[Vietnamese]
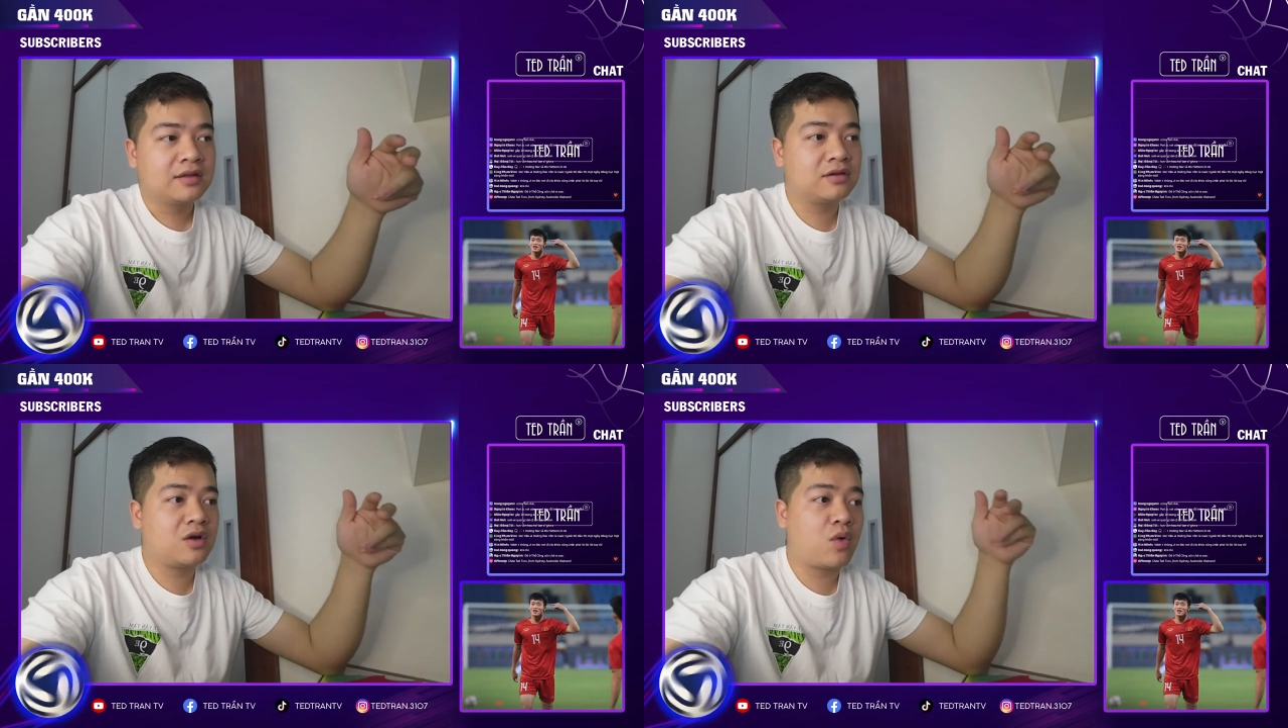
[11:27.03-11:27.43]

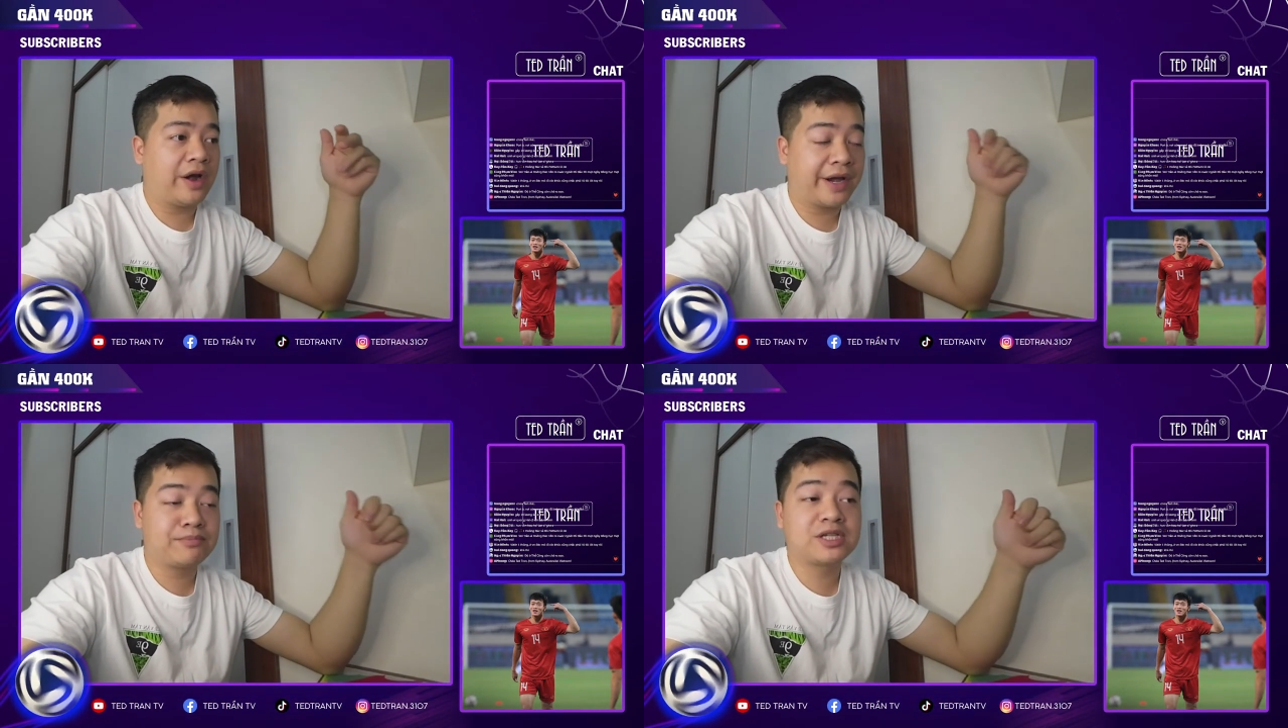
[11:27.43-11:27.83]
tức là
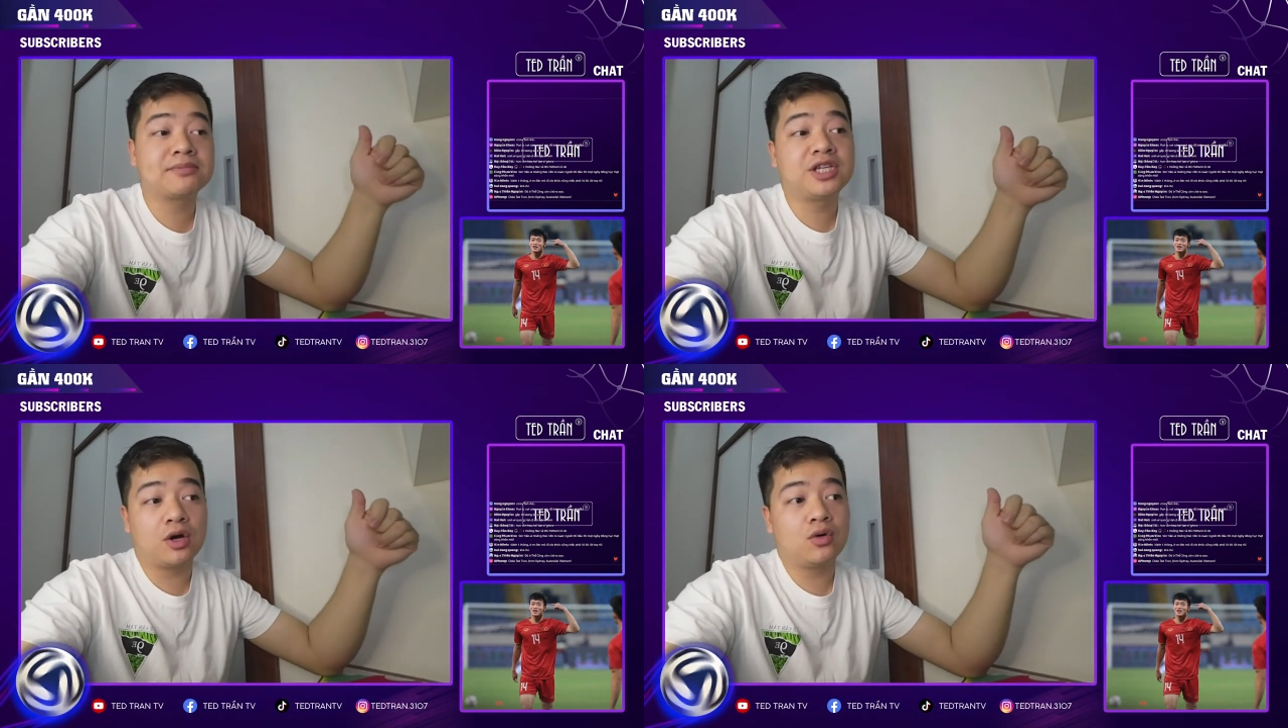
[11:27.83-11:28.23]
khoảng 500
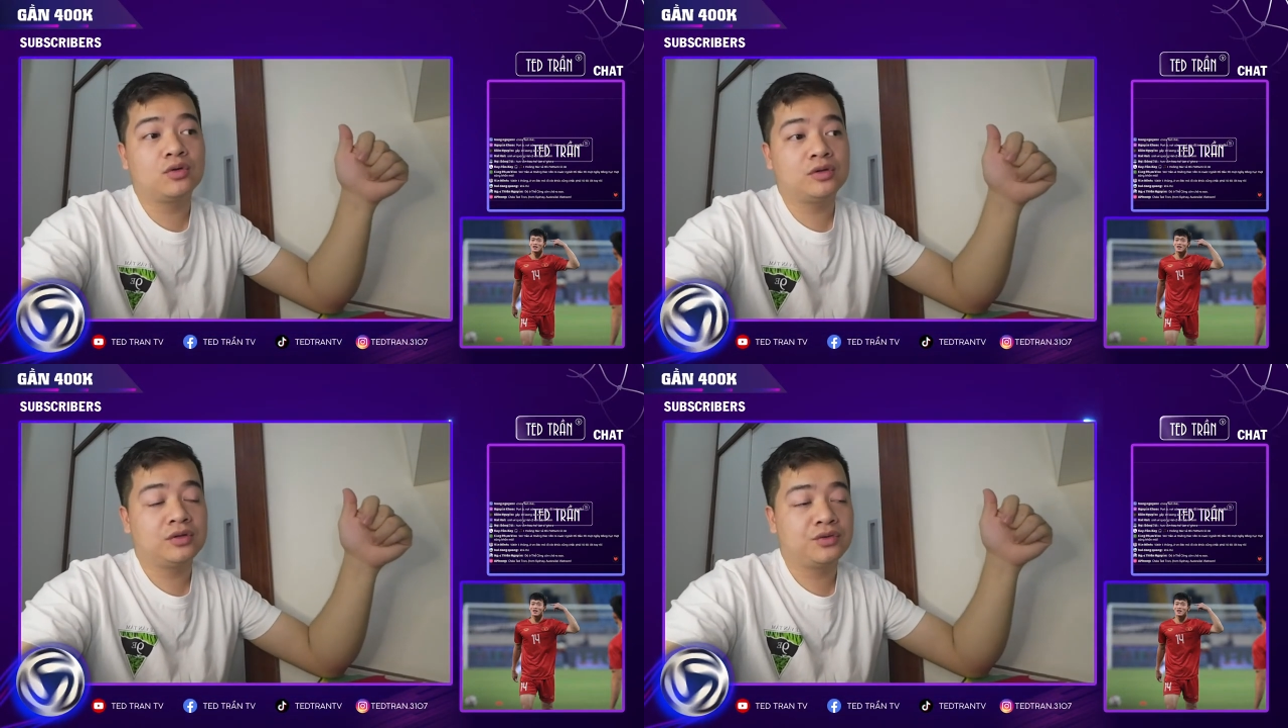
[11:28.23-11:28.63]
triệu
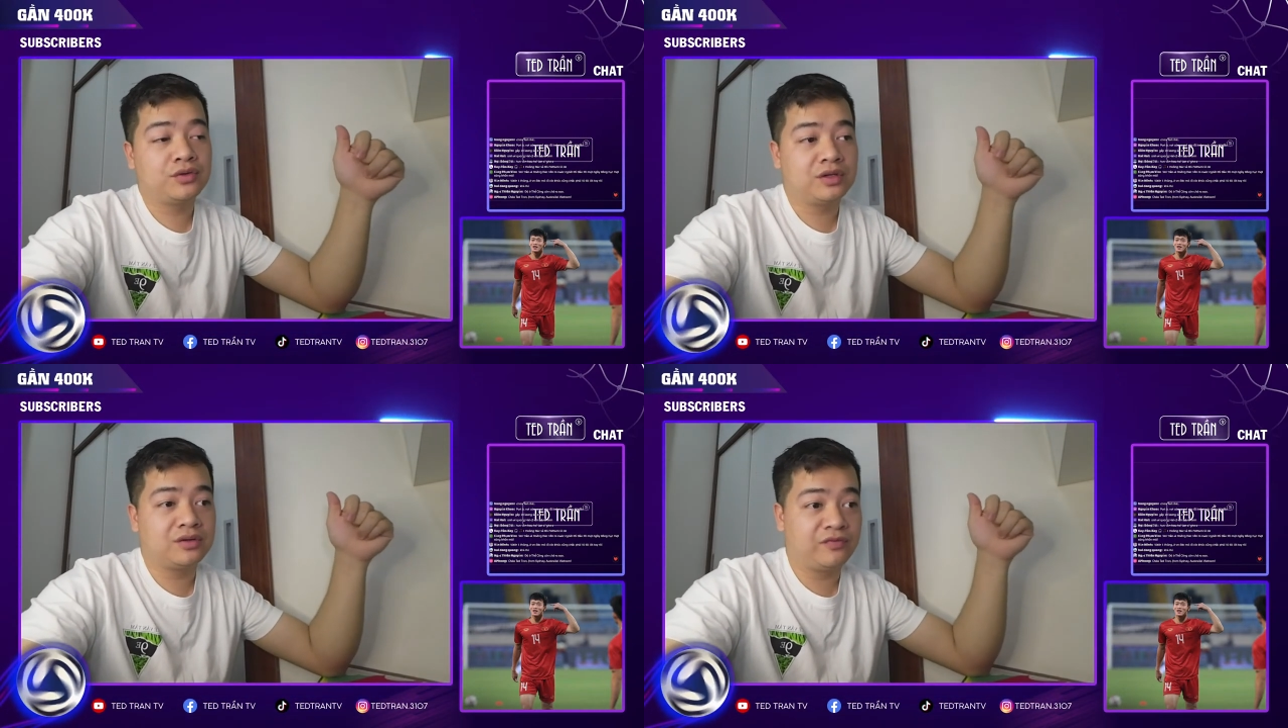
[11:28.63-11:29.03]

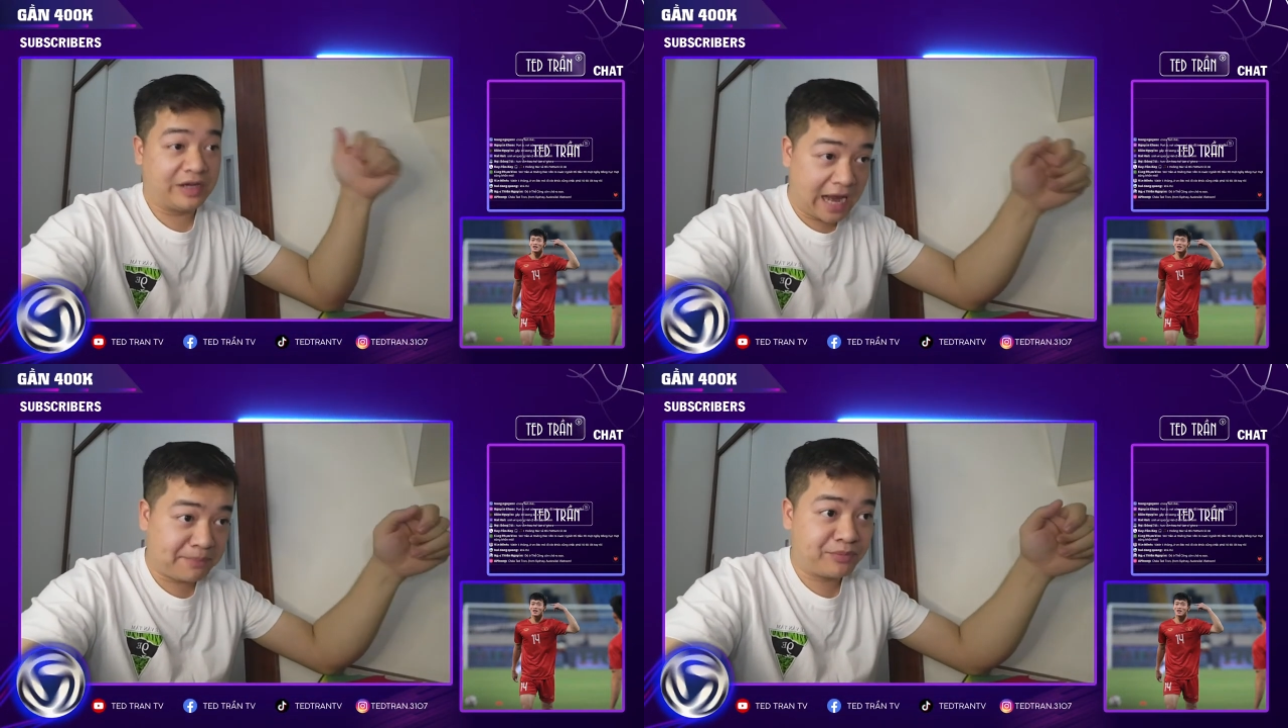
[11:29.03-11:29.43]
Việt
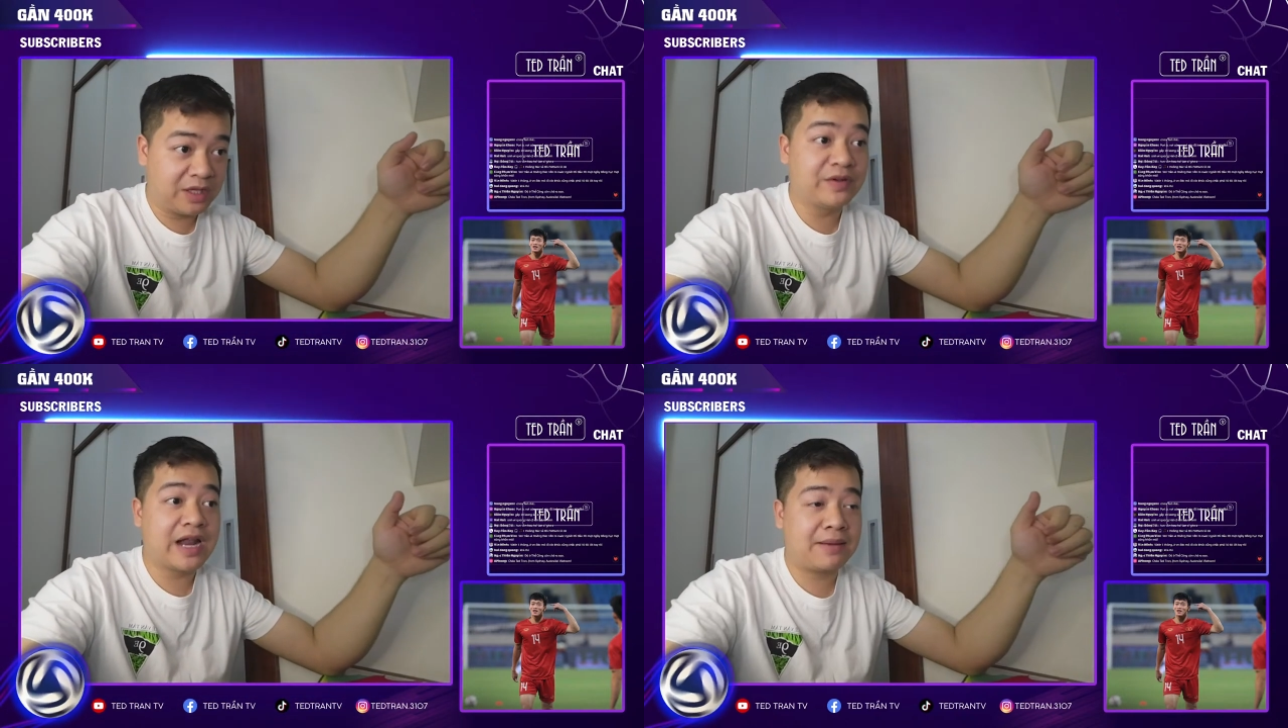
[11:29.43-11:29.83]
Nam,
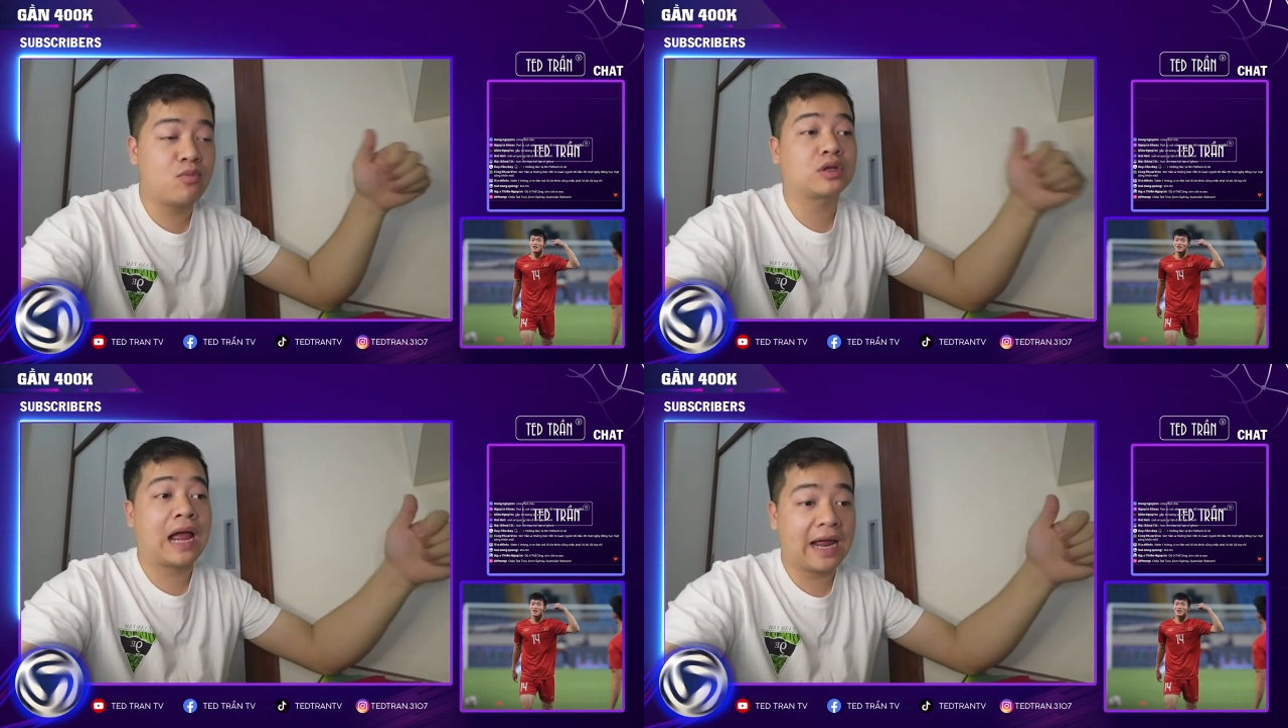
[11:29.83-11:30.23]
tiền Việt Nam
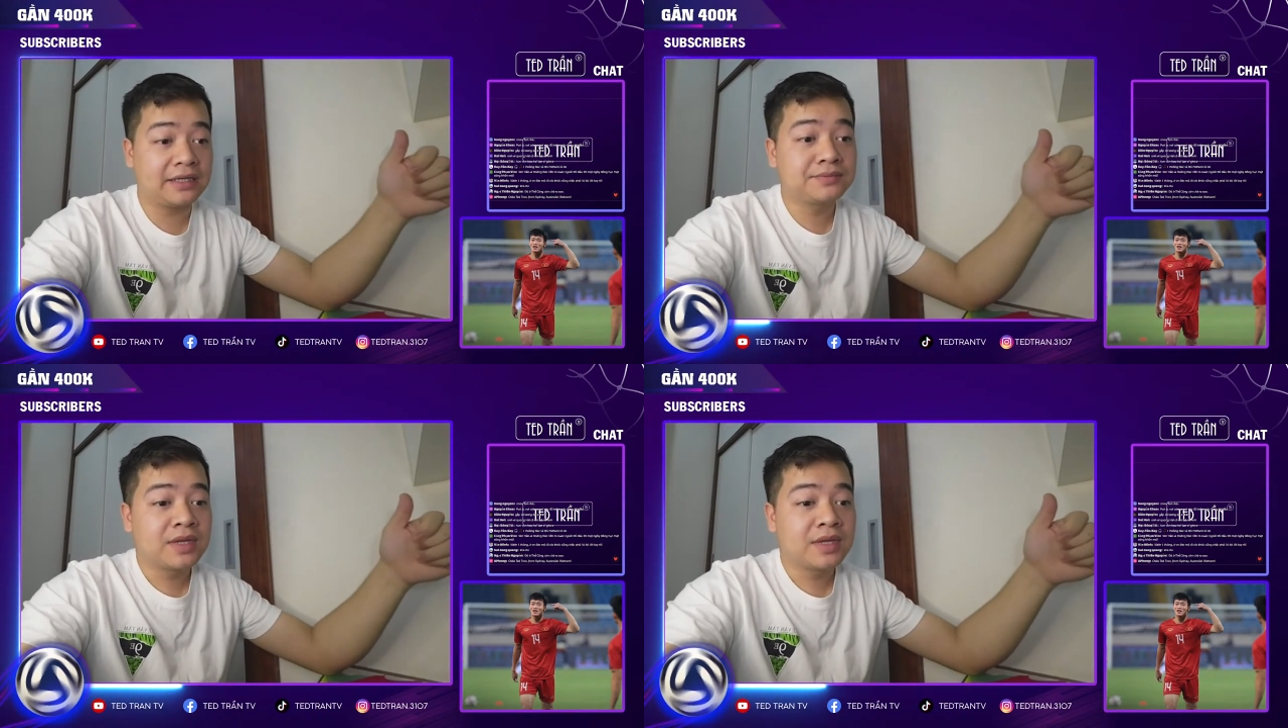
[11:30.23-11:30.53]
một tháng,